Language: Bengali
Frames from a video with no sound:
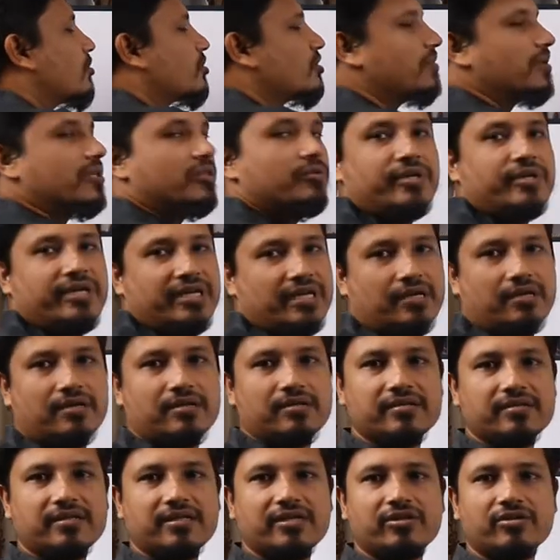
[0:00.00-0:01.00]
অথবা দুইটা
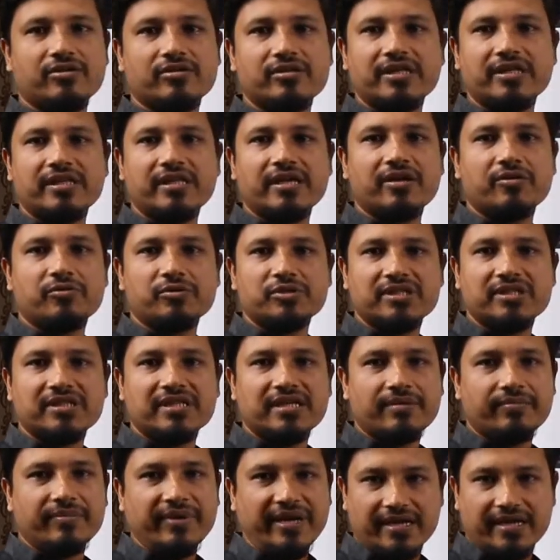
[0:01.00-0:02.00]
দ্বিতীয় অধ্যায় থেকে কোয়েশন
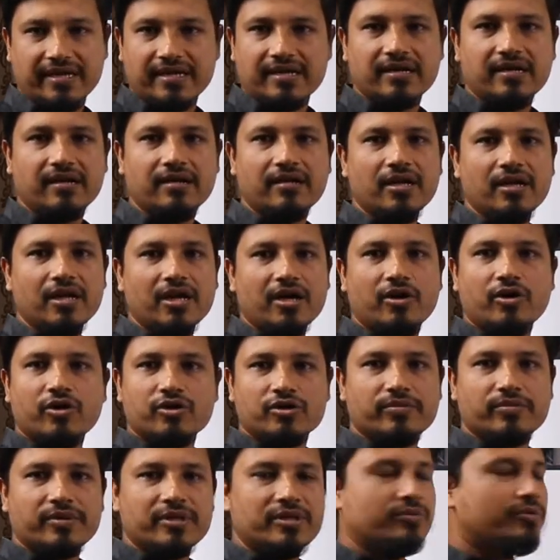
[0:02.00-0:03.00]
থাকবে একটা
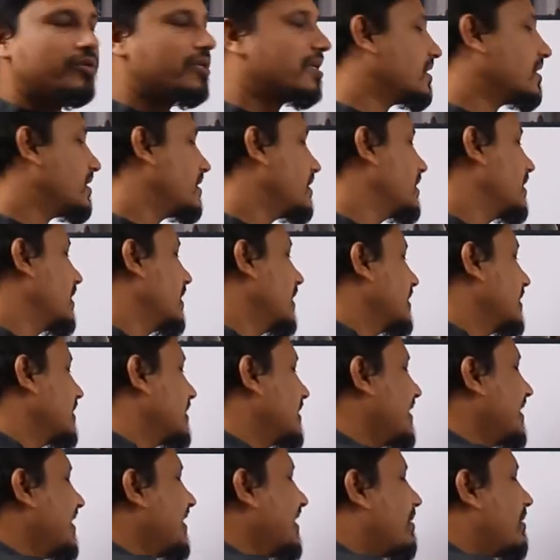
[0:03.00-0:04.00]
অথবা দুইটা
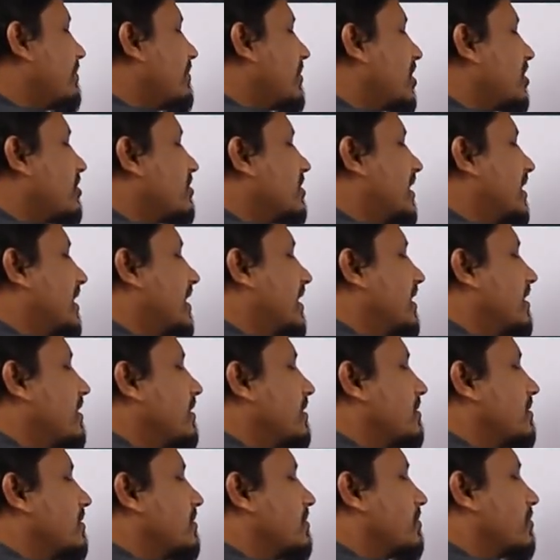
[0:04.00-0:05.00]
তিন নাম্বার অধ্যায়ের
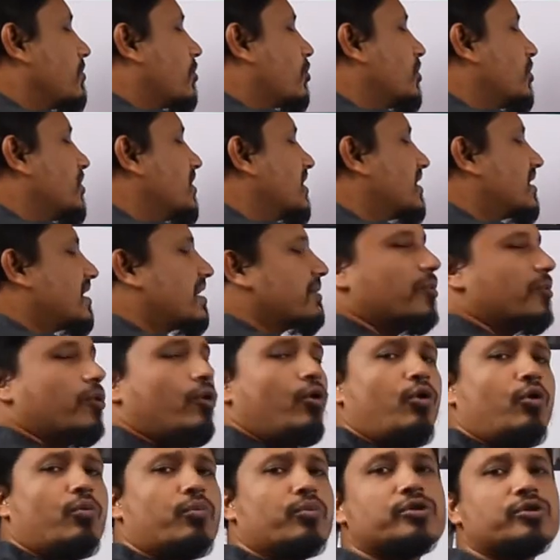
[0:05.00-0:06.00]
কোয়েশন থাকবে
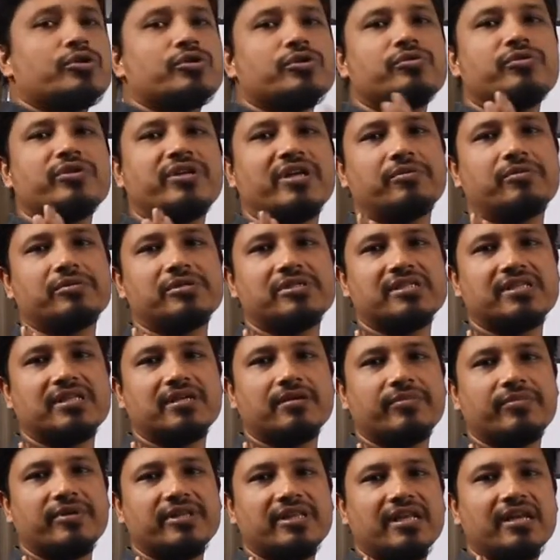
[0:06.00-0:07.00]
অবশ্যই দুইটা কোয়েশন
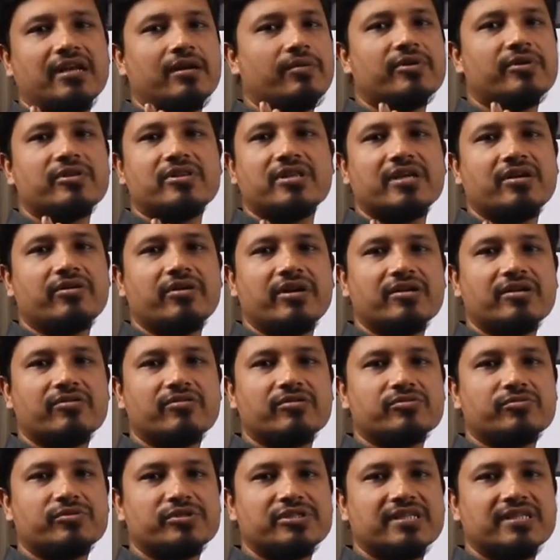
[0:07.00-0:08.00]
থাকবে তিন নম্বর থেকে কয়টা
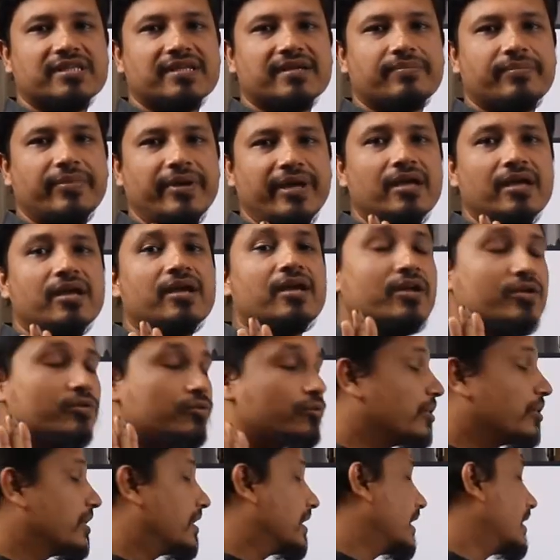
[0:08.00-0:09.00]
কোয়েশন থাকবে
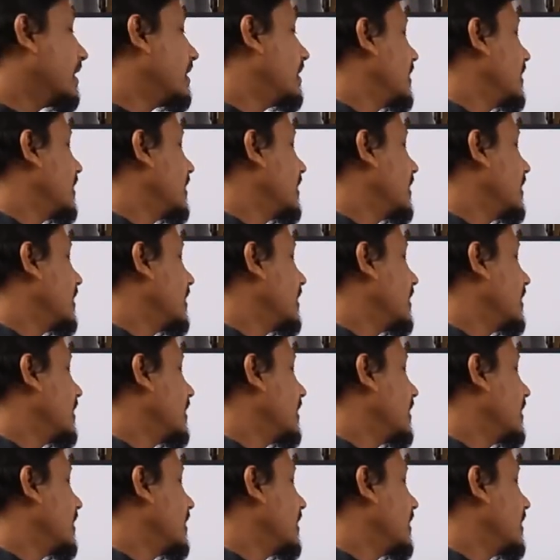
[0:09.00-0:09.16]
দুইটা